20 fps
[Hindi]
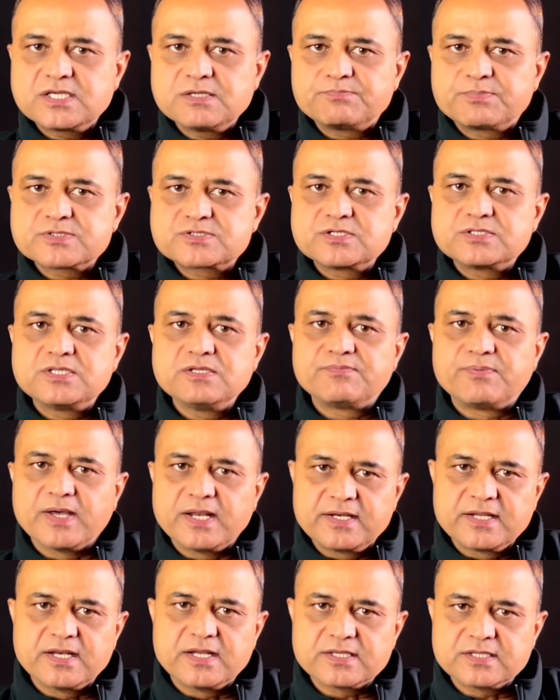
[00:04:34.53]
की प्रसिद्धि
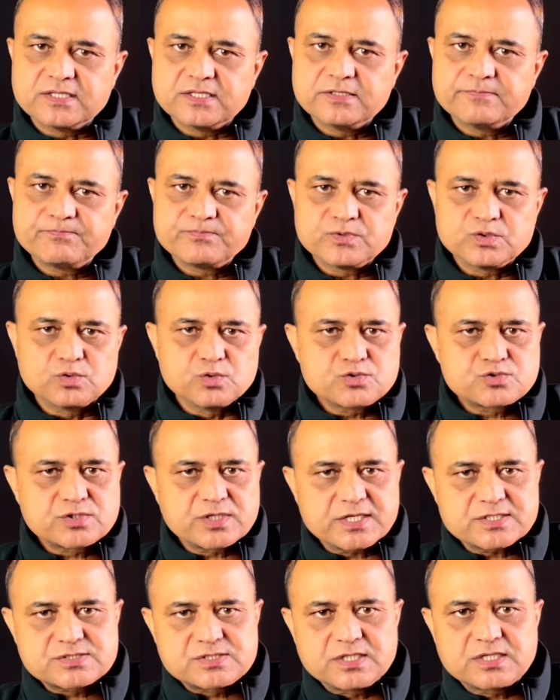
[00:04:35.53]
फैलने लगी
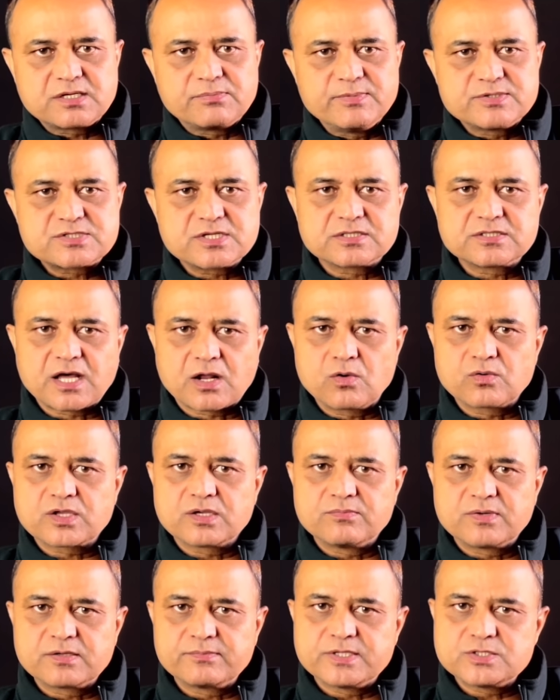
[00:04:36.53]
दूसरे सिख मिसलदारों
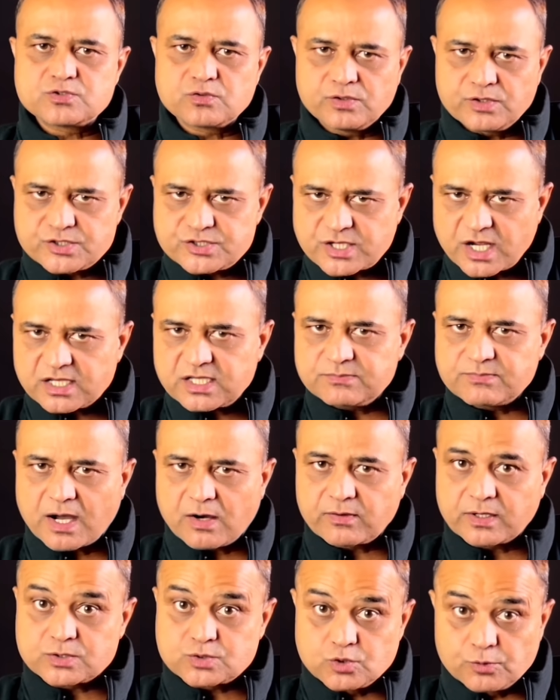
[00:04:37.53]
के मन में जो ईर्षा की
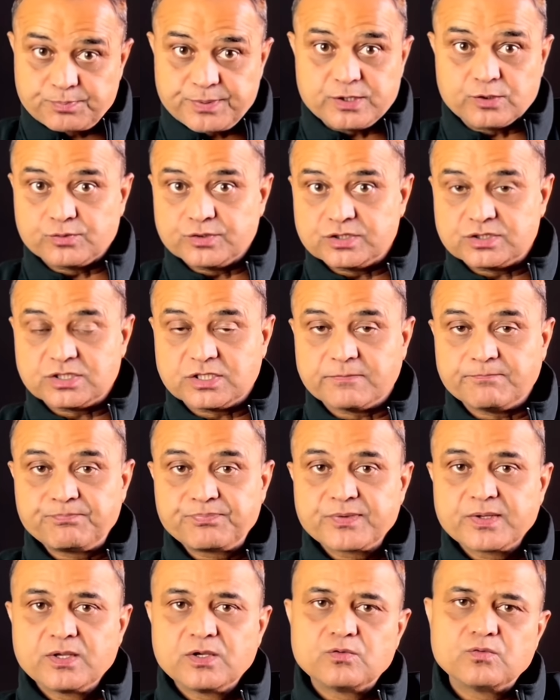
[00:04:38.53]
भावना छुपी हुई थी
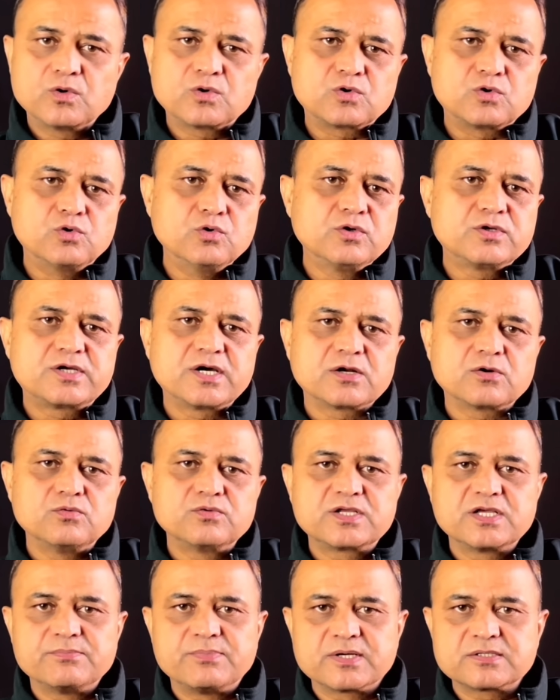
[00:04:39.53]
वो खुलकर
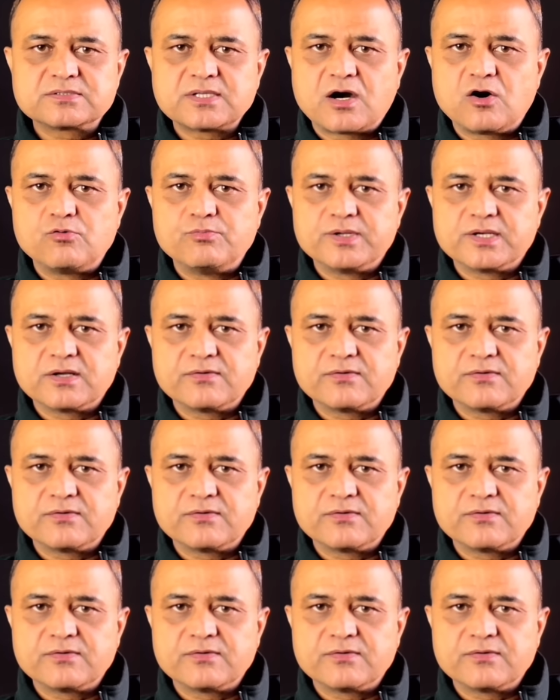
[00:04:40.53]
उनके बर्ताव में